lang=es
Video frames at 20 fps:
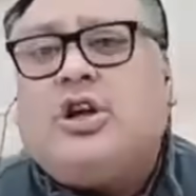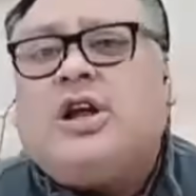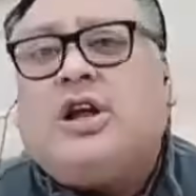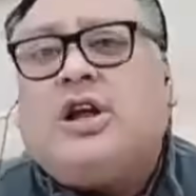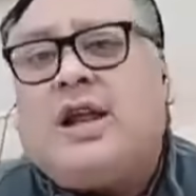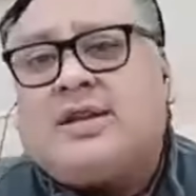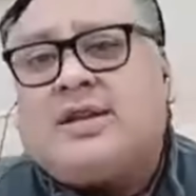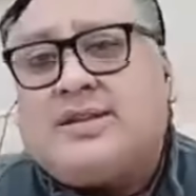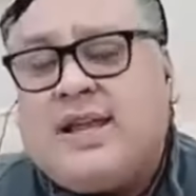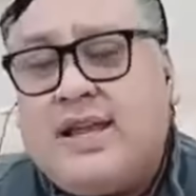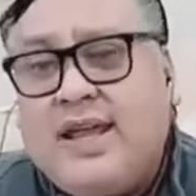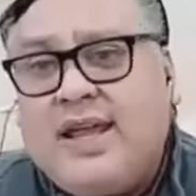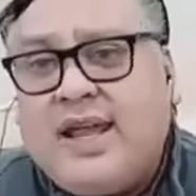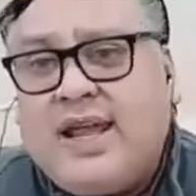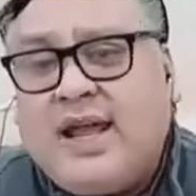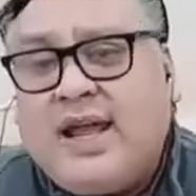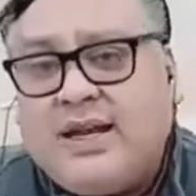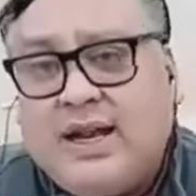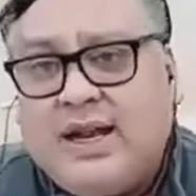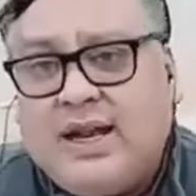la
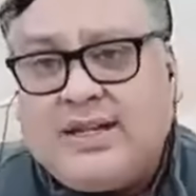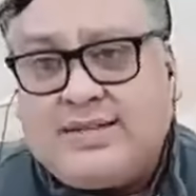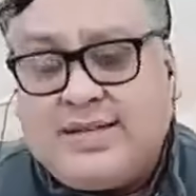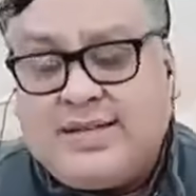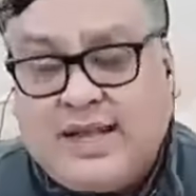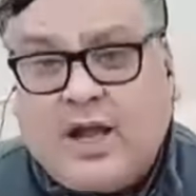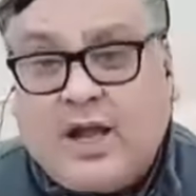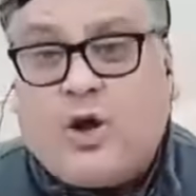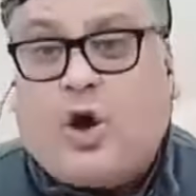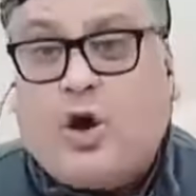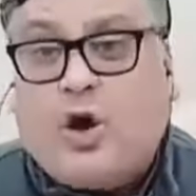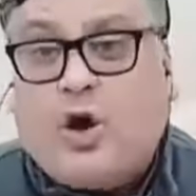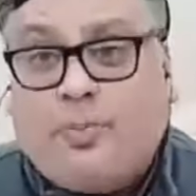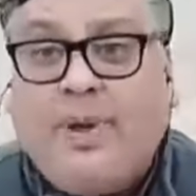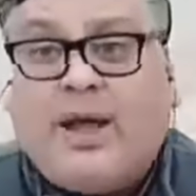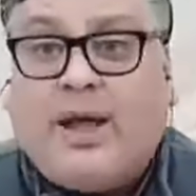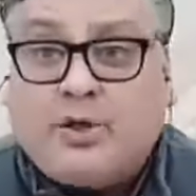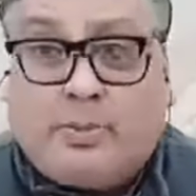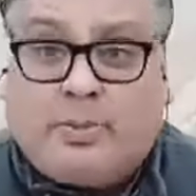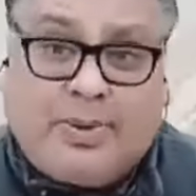seguían, le seguían
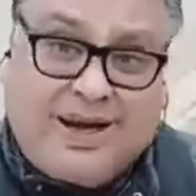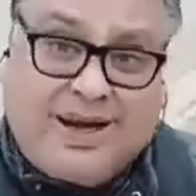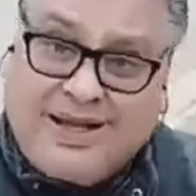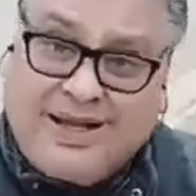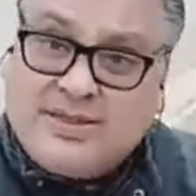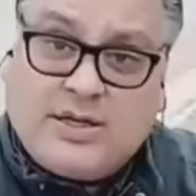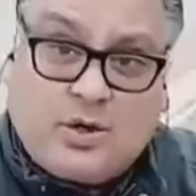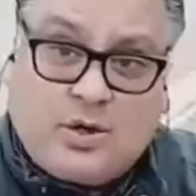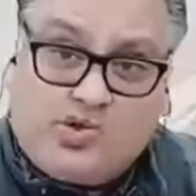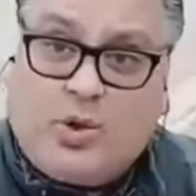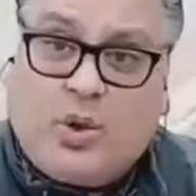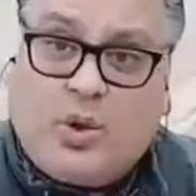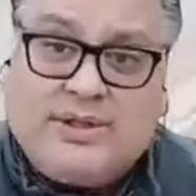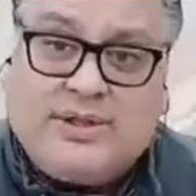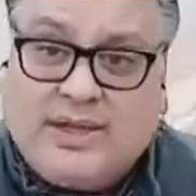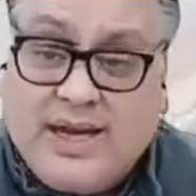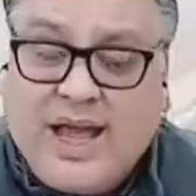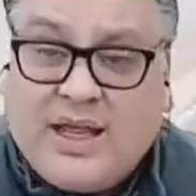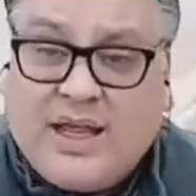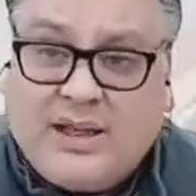golpeando para que ella no cuente
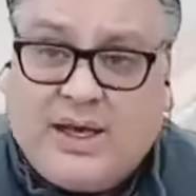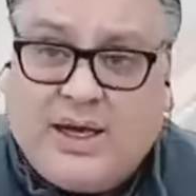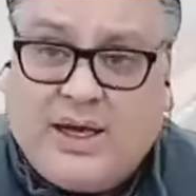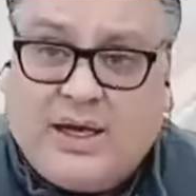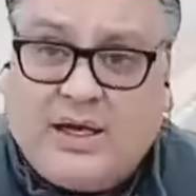nada.